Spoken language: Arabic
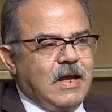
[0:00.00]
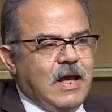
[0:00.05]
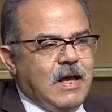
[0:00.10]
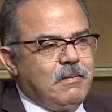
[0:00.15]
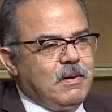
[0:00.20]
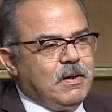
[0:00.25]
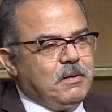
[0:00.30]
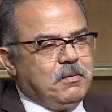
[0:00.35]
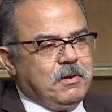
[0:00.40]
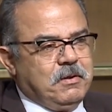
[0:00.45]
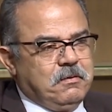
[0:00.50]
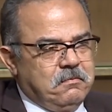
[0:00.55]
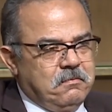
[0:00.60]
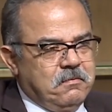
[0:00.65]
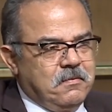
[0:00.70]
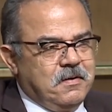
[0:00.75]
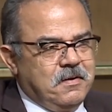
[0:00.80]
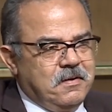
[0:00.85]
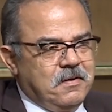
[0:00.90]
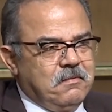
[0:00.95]
حبايبي
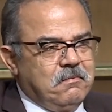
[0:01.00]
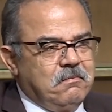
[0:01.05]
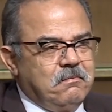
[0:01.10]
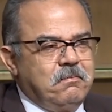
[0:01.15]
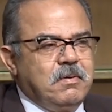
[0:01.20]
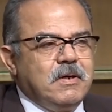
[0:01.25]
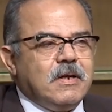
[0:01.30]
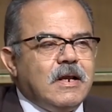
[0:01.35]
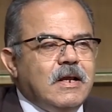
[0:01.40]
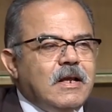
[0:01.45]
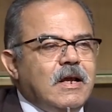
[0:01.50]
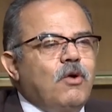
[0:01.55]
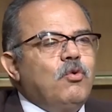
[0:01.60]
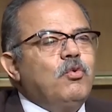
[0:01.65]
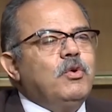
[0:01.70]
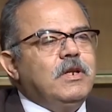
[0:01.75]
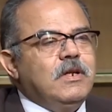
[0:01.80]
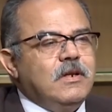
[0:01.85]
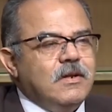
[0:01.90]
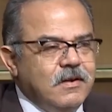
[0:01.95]

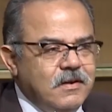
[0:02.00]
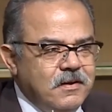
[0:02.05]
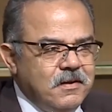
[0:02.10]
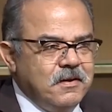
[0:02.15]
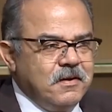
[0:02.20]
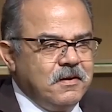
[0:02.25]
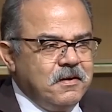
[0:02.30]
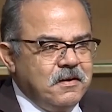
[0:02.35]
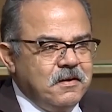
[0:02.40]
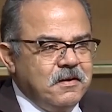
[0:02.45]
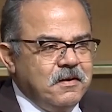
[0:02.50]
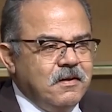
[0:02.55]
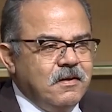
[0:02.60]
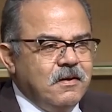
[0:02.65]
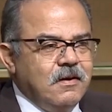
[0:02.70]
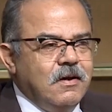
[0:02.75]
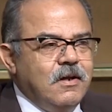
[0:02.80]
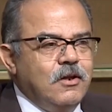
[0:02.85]
بيريحوني عشان الصيام